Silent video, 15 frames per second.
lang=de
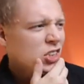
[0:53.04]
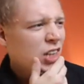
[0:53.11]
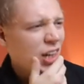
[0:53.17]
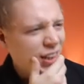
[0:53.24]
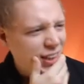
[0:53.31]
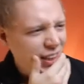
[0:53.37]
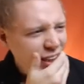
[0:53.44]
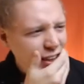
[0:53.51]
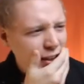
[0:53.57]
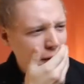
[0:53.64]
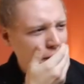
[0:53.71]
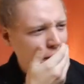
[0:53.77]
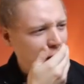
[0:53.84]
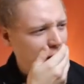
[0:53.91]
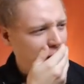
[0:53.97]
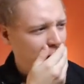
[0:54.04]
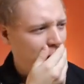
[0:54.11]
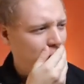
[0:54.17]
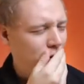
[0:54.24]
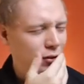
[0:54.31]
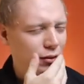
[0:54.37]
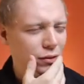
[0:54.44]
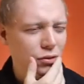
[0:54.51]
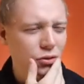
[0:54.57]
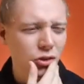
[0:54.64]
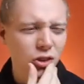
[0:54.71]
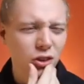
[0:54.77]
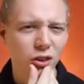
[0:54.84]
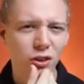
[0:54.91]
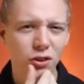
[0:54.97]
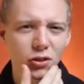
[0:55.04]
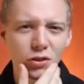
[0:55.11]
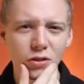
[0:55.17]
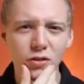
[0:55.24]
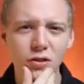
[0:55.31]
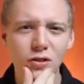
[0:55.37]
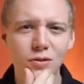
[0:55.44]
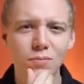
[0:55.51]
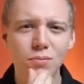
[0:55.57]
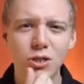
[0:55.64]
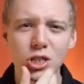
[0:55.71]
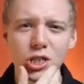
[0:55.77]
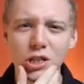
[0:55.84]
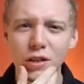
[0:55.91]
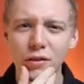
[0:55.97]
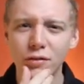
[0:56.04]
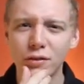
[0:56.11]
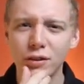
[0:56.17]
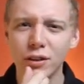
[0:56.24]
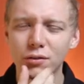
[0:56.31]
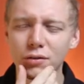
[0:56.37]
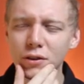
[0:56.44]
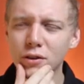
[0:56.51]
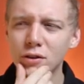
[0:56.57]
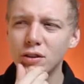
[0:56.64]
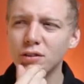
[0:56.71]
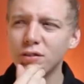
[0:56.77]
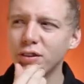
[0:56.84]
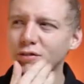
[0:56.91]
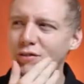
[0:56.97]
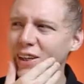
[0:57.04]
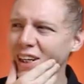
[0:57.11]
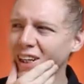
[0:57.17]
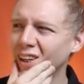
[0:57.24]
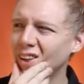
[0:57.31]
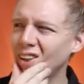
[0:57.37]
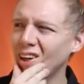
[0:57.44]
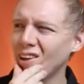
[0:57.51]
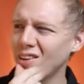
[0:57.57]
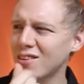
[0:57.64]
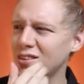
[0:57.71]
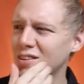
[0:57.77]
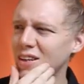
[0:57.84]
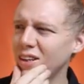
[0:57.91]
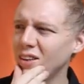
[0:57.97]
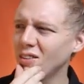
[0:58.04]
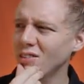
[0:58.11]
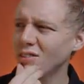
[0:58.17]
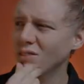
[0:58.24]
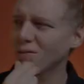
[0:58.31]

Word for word: wenn ich mich mal mit der dunklen Künsten beschäftigen würde, wie wäre das denn?